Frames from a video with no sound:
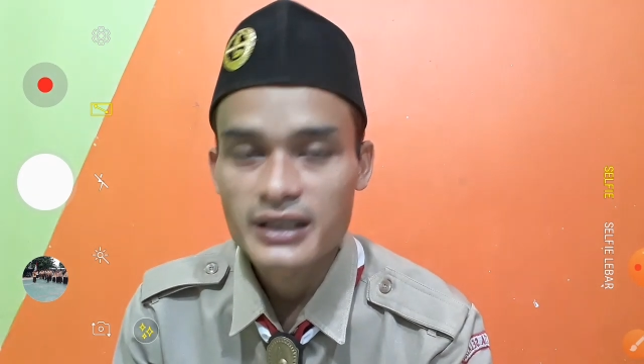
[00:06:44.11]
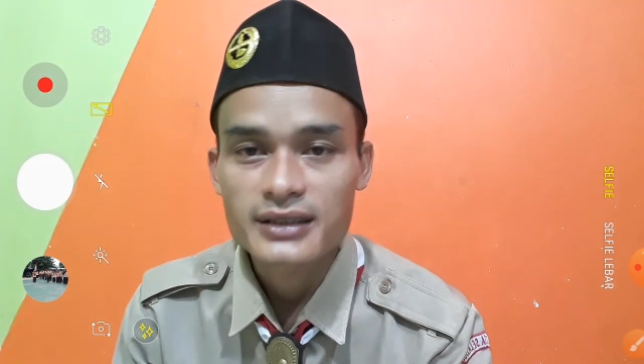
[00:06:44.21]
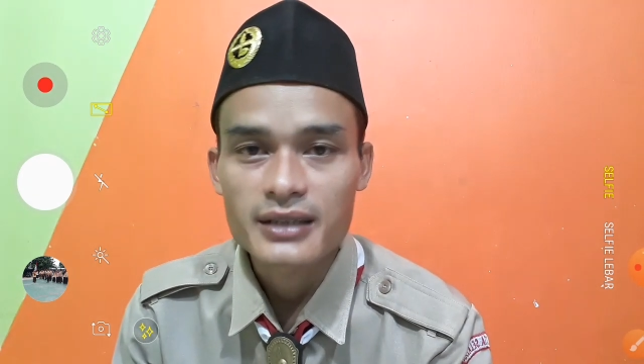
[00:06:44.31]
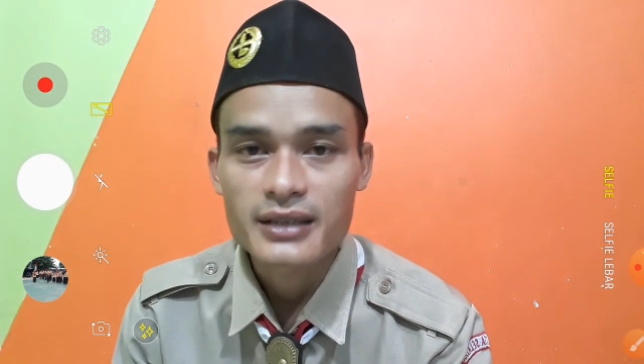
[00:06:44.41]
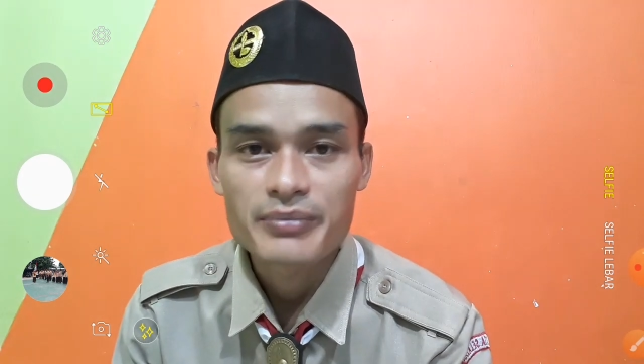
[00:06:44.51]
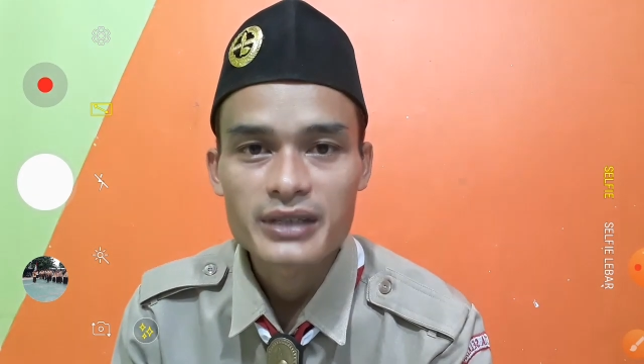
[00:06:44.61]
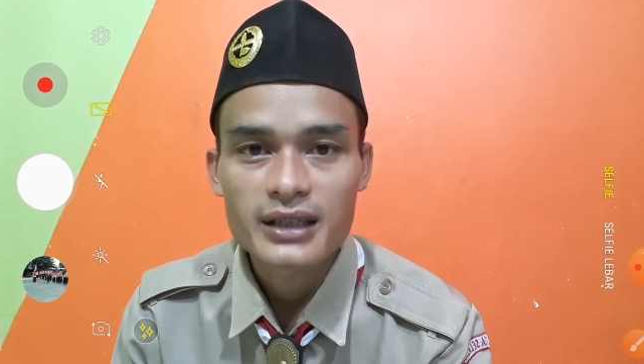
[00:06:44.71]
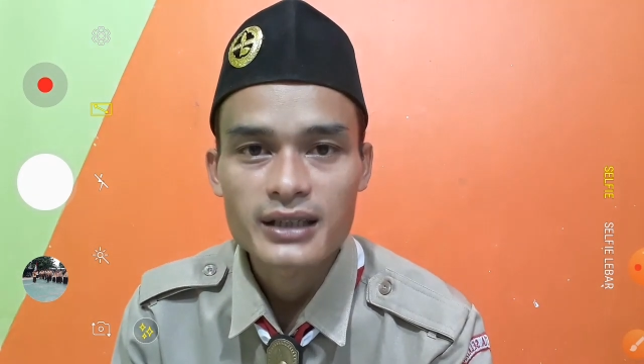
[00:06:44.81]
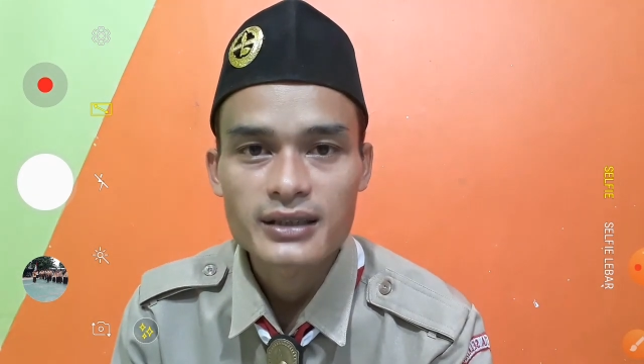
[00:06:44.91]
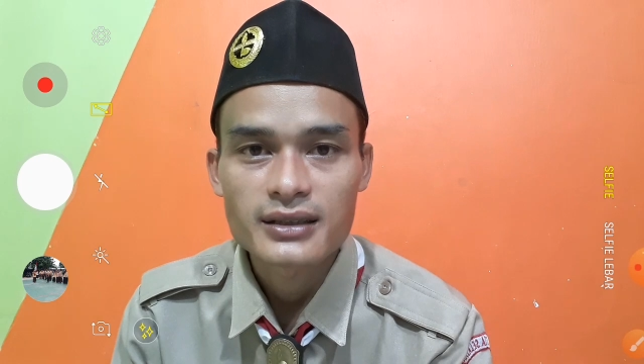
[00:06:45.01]

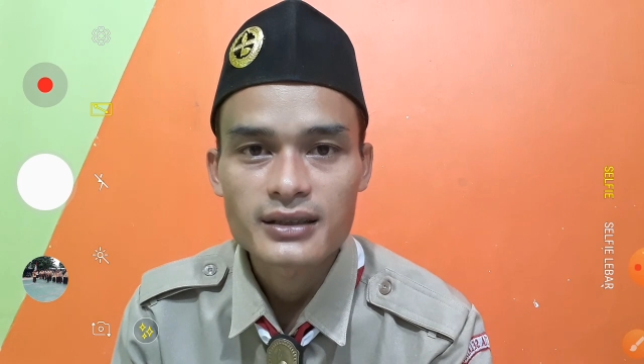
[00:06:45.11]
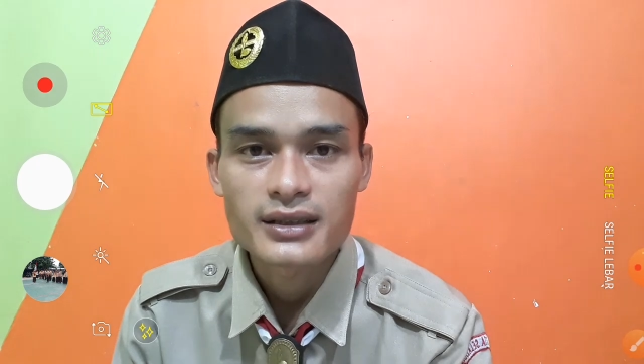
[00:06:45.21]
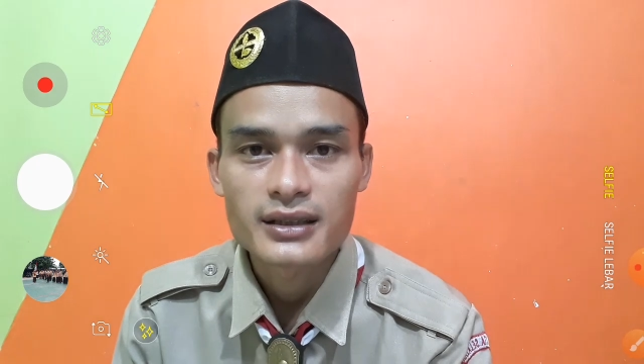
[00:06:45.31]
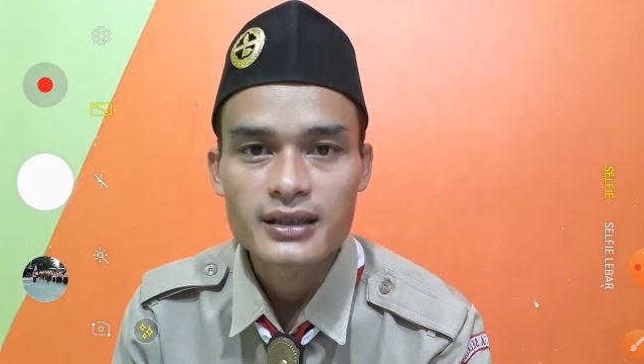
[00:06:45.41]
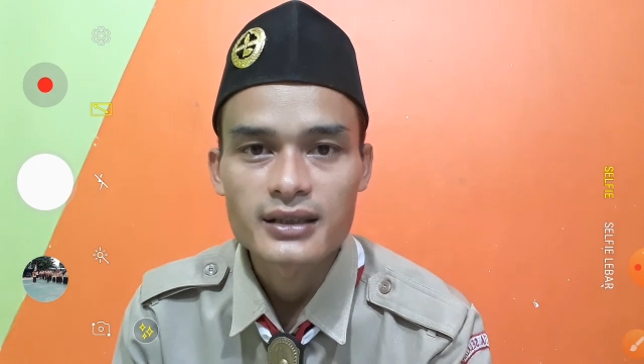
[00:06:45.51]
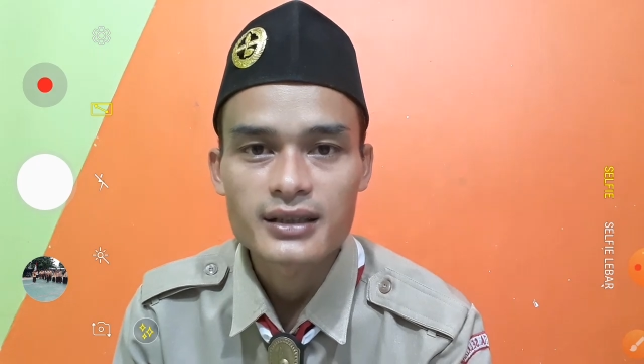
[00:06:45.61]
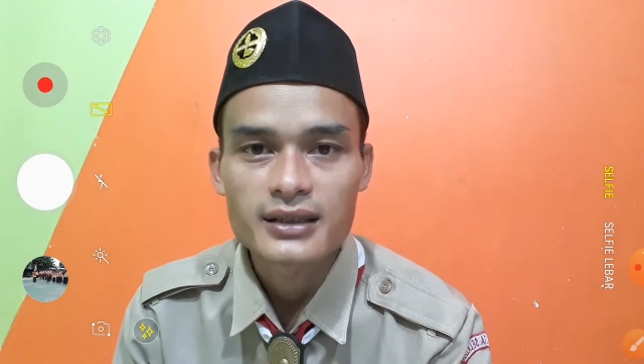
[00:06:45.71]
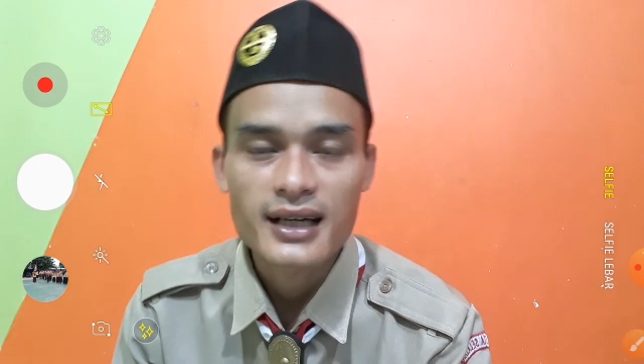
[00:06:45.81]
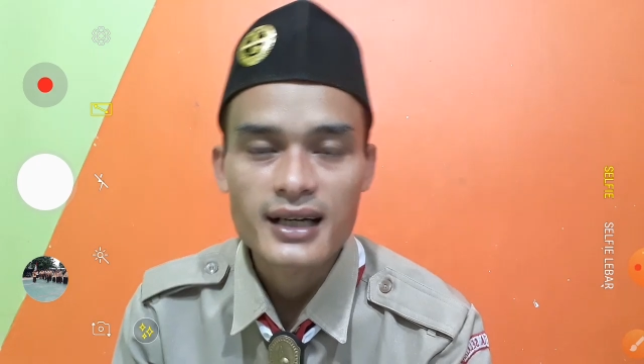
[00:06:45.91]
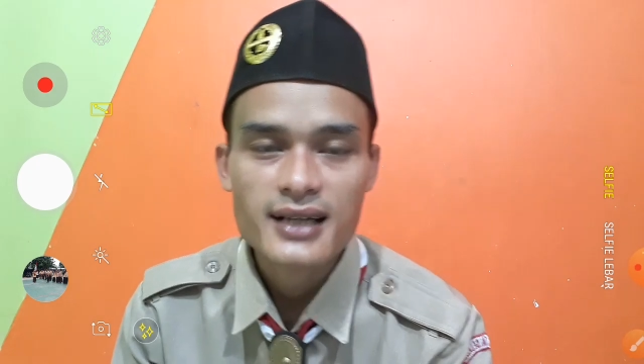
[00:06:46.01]
keterampilan eh,
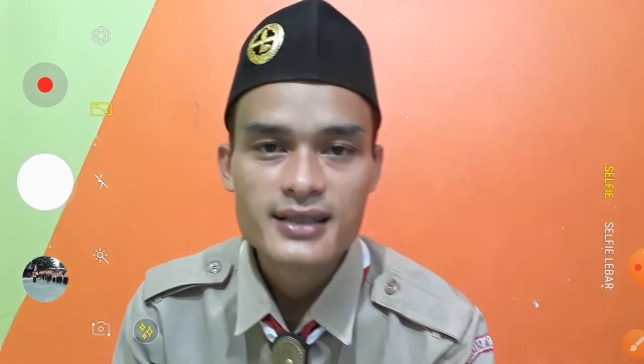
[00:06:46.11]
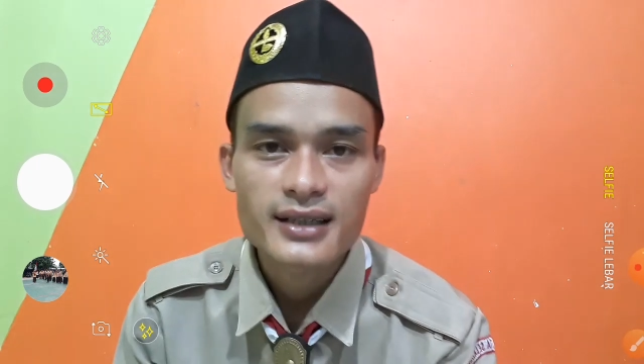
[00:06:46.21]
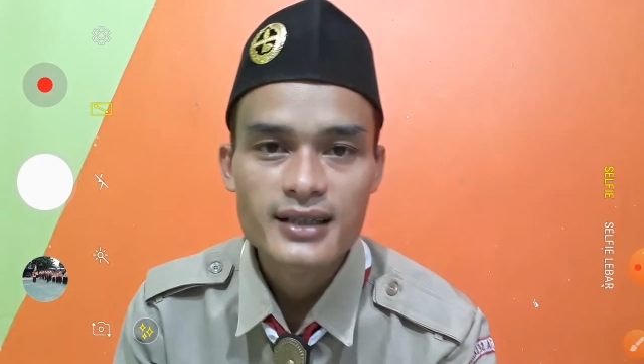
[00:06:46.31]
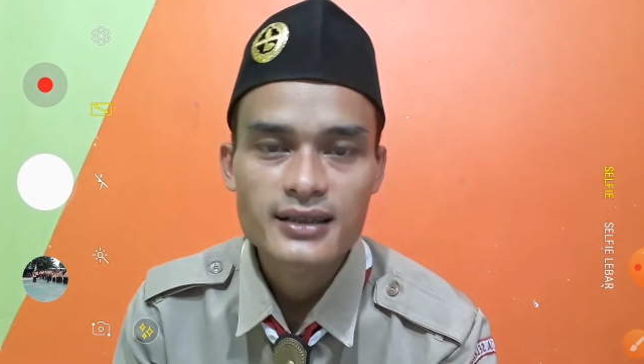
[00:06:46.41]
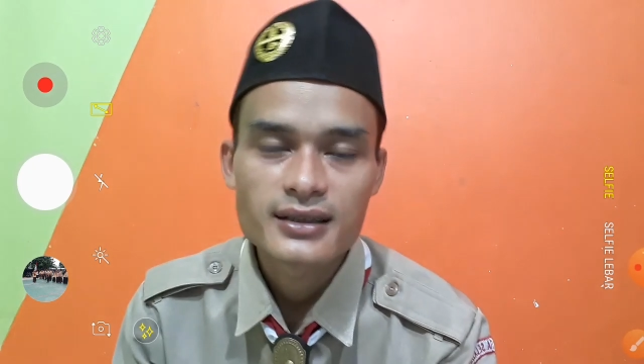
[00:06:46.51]
ketangkasan